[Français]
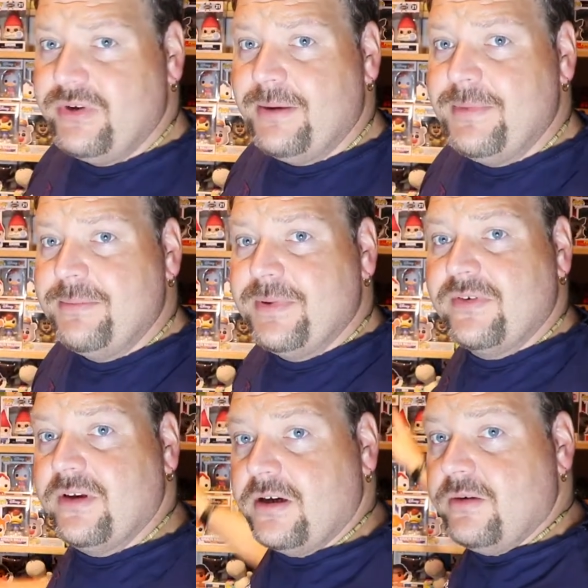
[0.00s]
vais la mettre parce
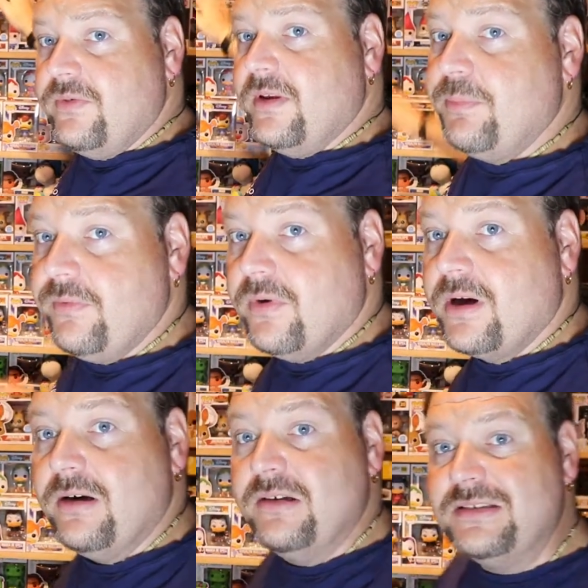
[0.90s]
que comme vous avez pu
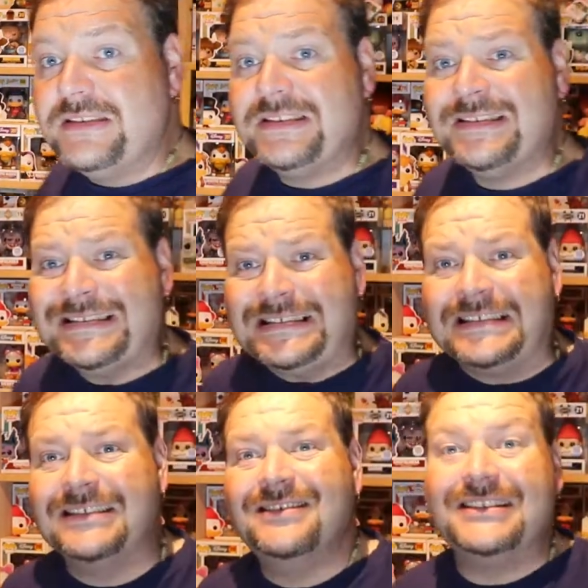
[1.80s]
voir,
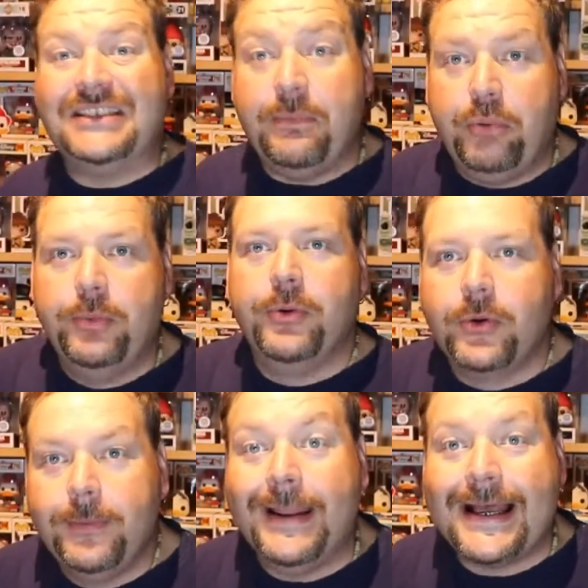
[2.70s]
j'ai plus
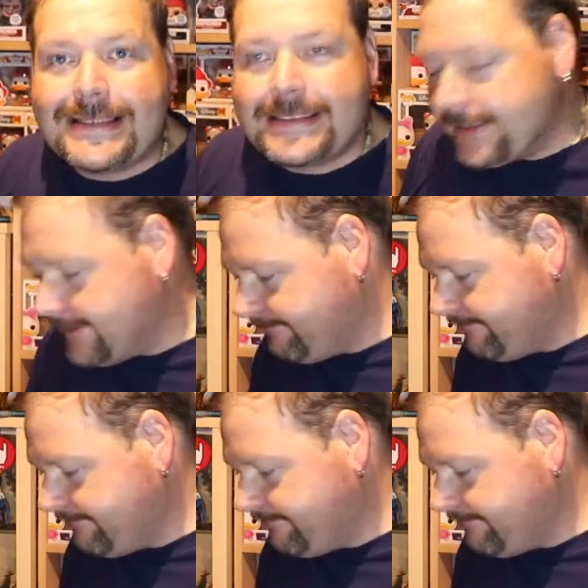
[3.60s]
beaucoup de place.